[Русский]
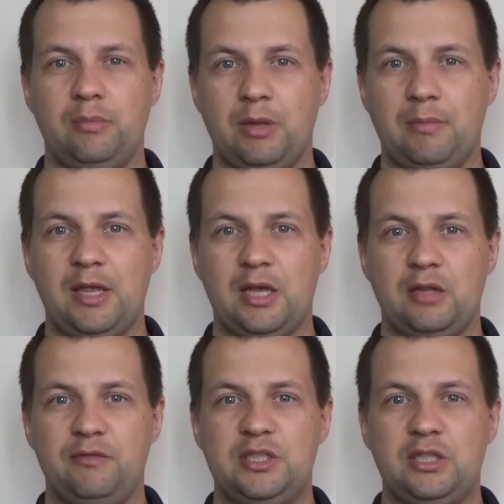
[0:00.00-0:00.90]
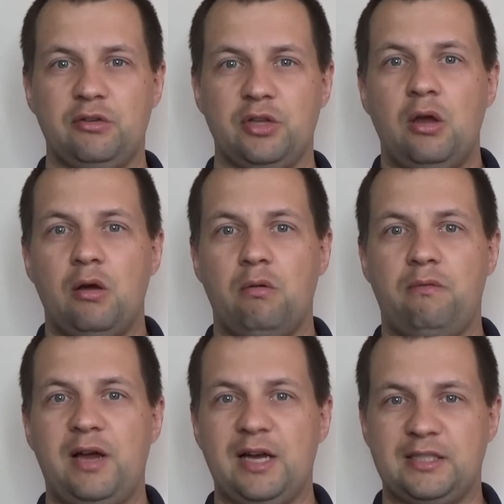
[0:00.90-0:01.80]
именно моих инвестированных э,
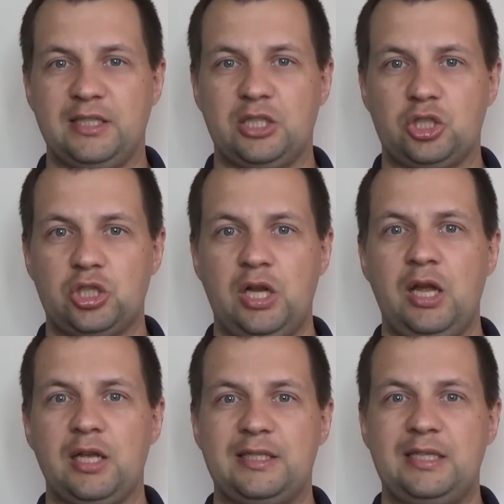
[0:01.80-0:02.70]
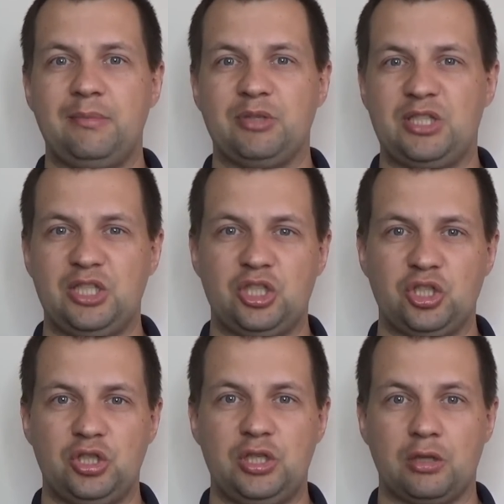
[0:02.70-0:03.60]
в акции США, 70 тысяч
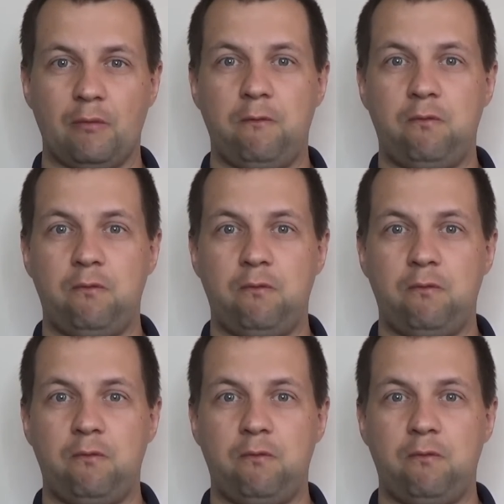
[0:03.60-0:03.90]
где-то в